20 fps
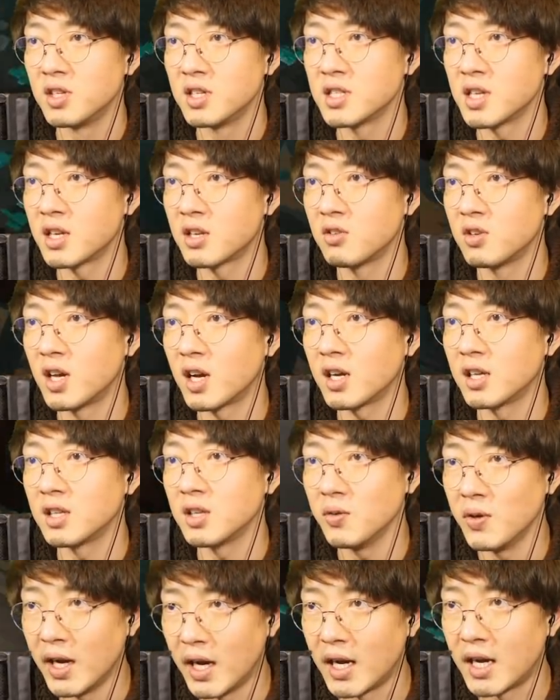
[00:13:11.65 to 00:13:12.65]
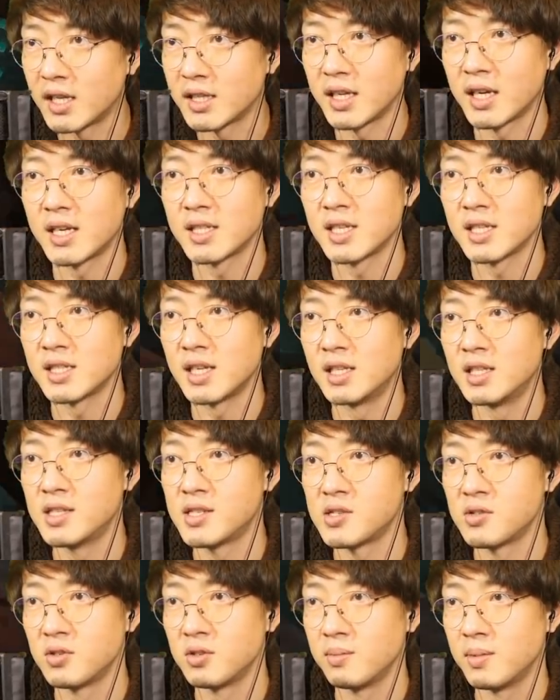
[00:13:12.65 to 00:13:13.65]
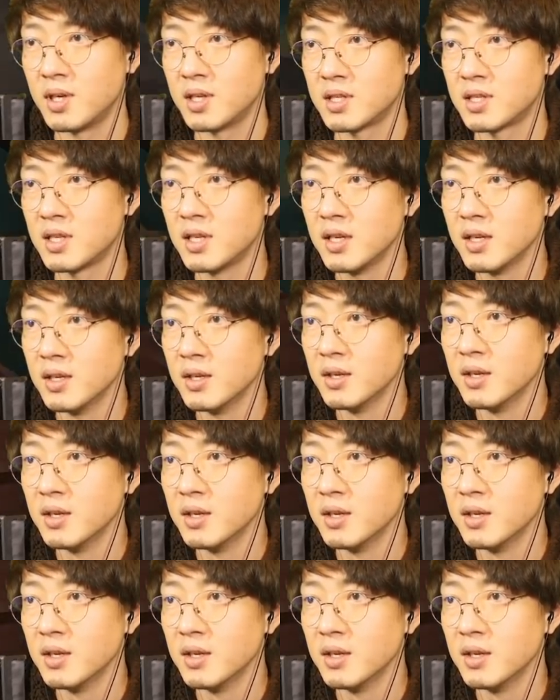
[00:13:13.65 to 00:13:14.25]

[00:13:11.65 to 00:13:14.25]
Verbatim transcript: ネザーの中では高さ3にしております。